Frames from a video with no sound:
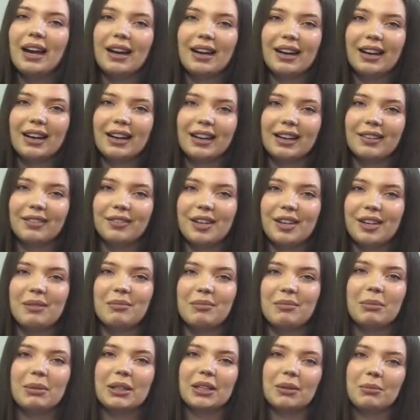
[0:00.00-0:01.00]
А, говорим
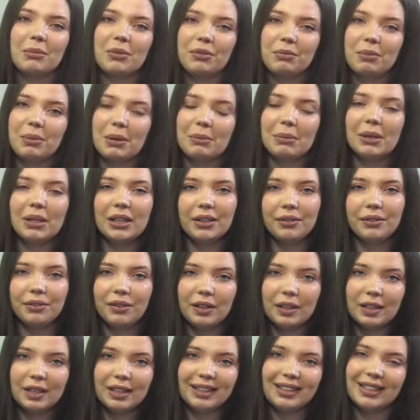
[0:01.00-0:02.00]
говорим об этом и в прямых
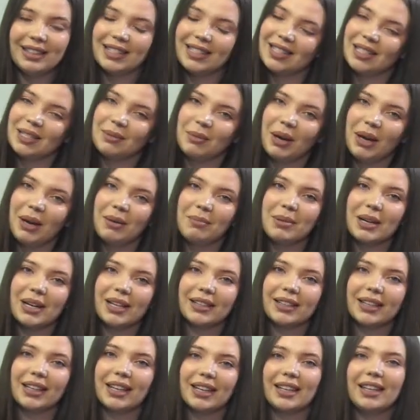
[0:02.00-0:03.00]
эфирах, и снимаем про
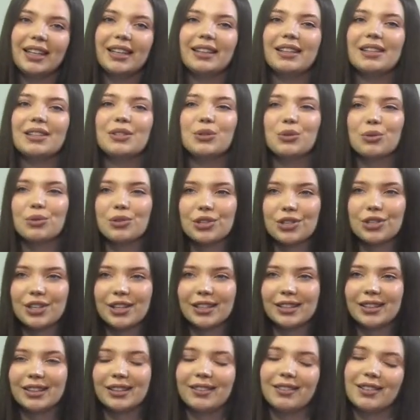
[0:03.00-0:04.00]
это какие-то
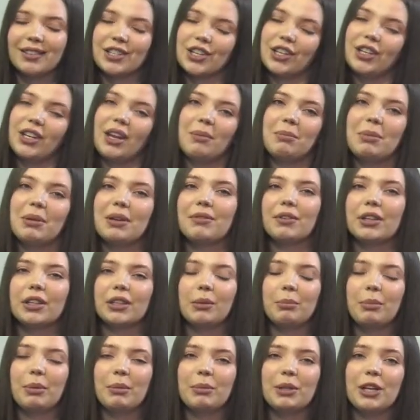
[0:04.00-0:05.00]
сюжеты. Движение
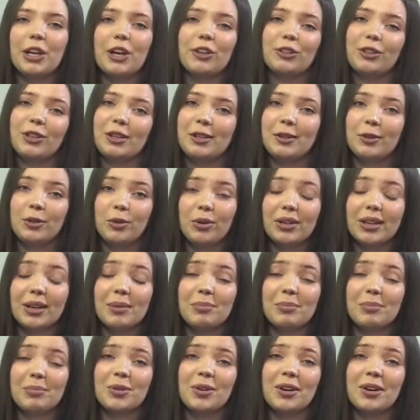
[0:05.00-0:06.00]
первых, напоминаю, это не
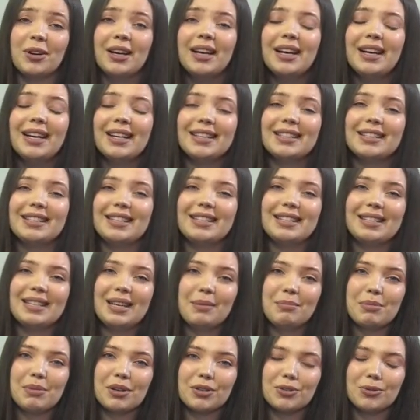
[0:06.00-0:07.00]
только про
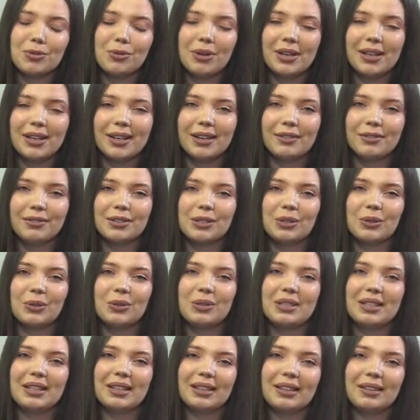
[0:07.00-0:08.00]
детей, про школьников и
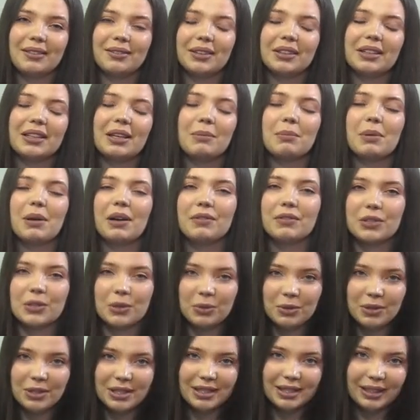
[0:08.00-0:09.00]
студентов, это и про
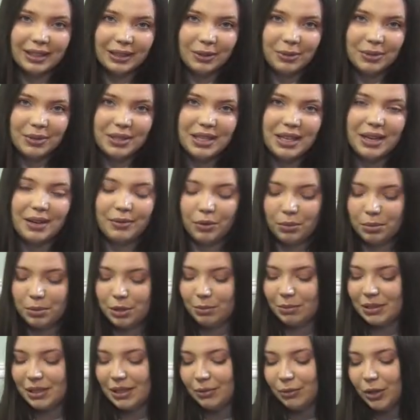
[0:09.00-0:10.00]
взрослых людей. В
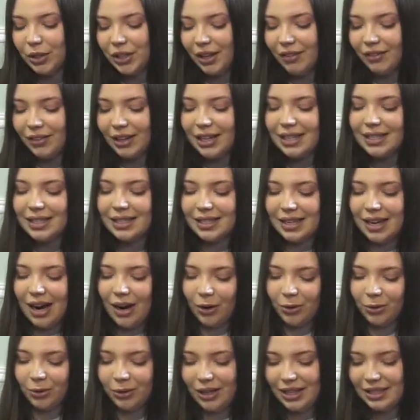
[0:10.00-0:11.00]
общем, сегодня в
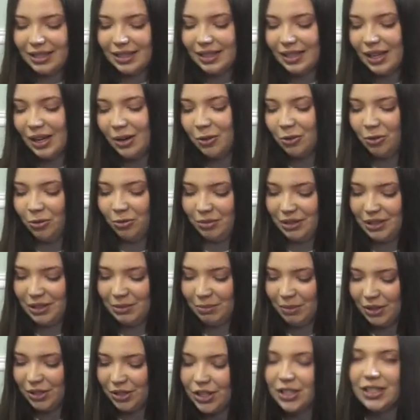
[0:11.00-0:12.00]
гостях у нас
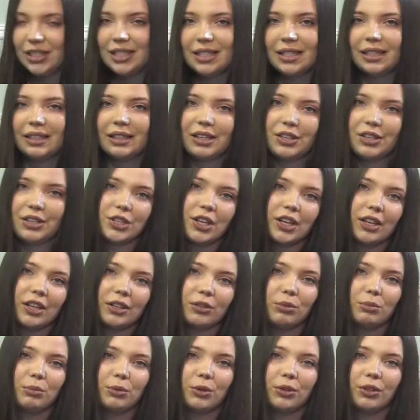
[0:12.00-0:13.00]
знакомьтесь, пожалуйста, точнее,
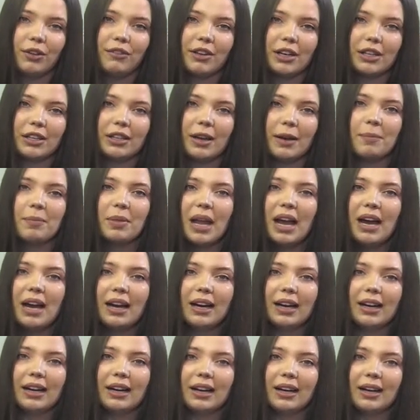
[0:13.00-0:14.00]
я думаю, наверное,
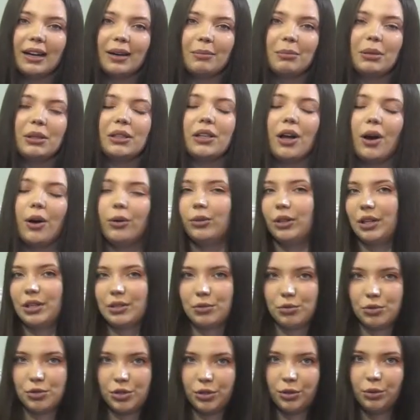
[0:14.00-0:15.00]
а, была у
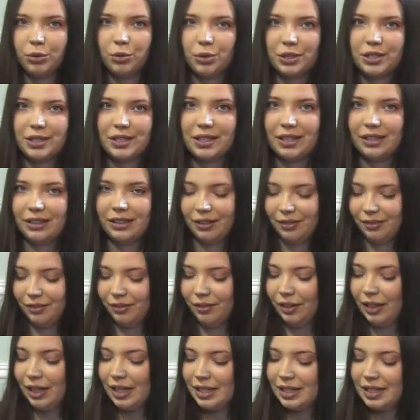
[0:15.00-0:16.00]
нас уже гостья, это
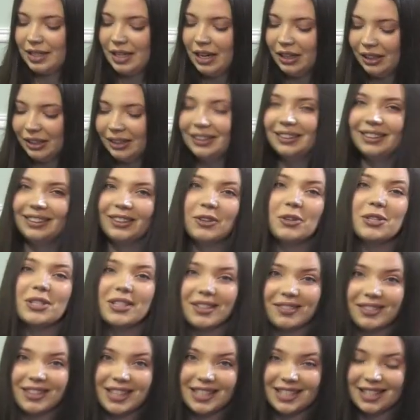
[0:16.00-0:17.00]
в гостях,
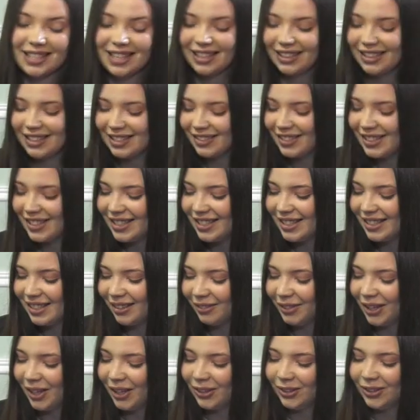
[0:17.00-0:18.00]
гости в гостях, извините за
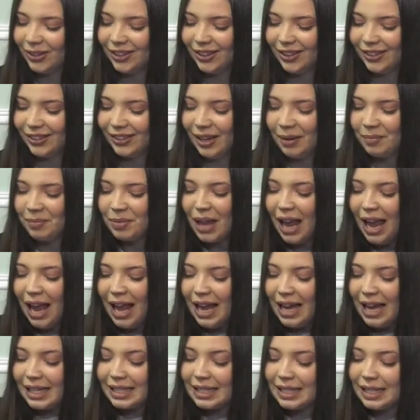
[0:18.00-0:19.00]
тавтологию, да,
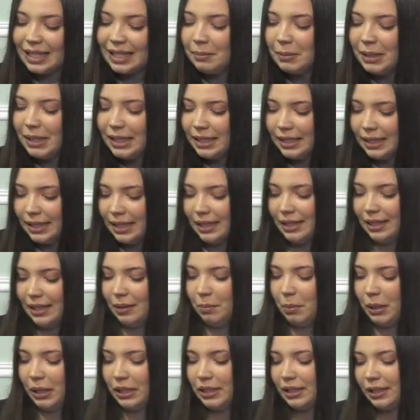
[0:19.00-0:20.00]

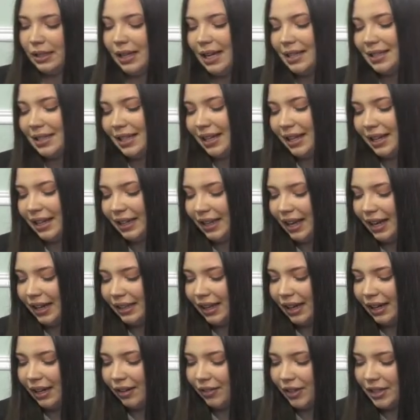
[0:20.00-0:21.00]
заместитель председателя
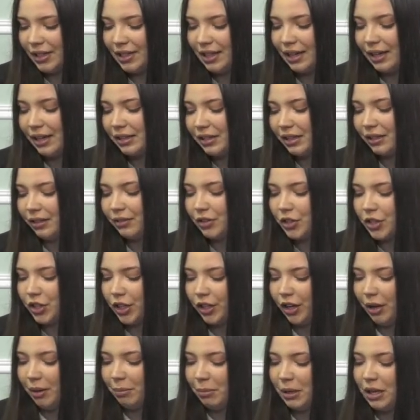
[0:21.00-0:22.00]
регионального отделения
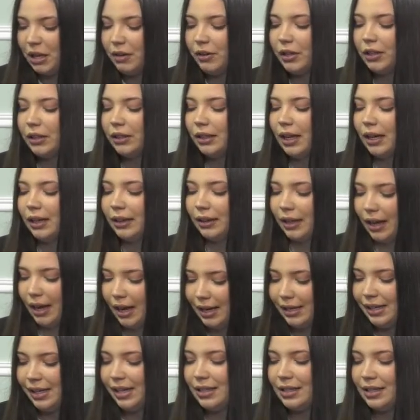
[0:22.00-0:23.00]
движения первых
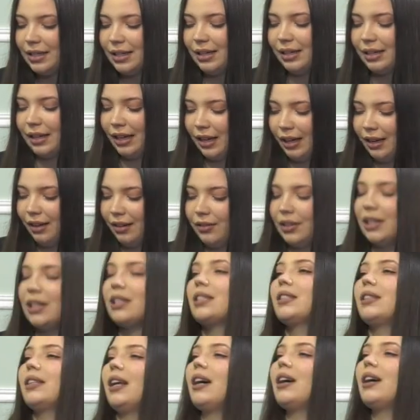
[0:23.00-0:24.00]
Наталья
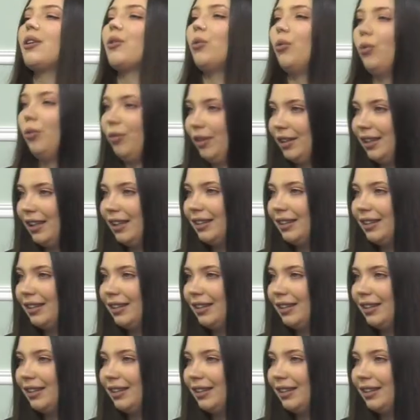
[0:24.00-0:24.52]
Сергеевна Старова.